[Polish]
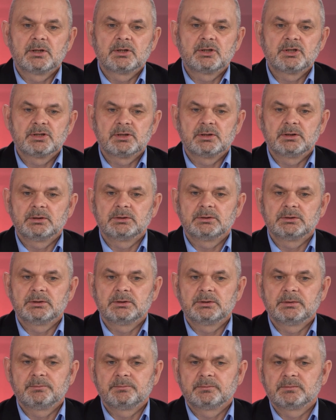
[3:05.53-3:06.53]
czy
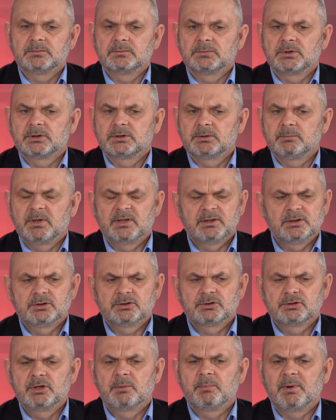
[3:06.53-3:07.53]
chyba,
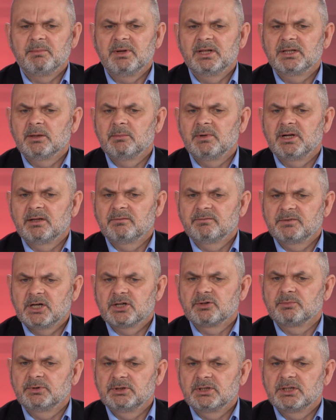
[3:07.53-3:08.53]
już nie pamiętam, ale w
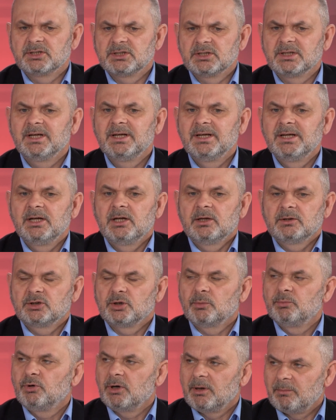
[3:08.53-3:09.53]
każdym razie
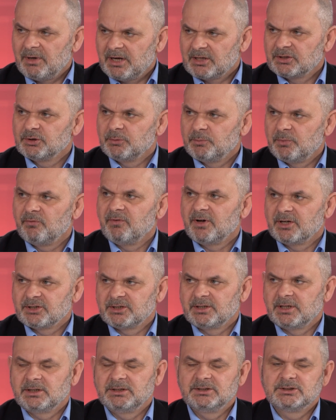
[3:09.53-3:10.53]
to była bardzo
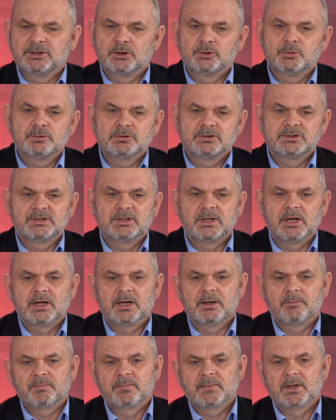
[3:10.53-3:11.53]
poważna
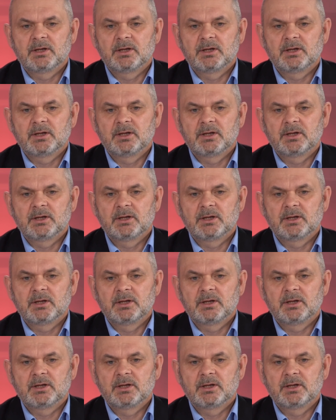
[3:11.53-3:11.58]
instytucja,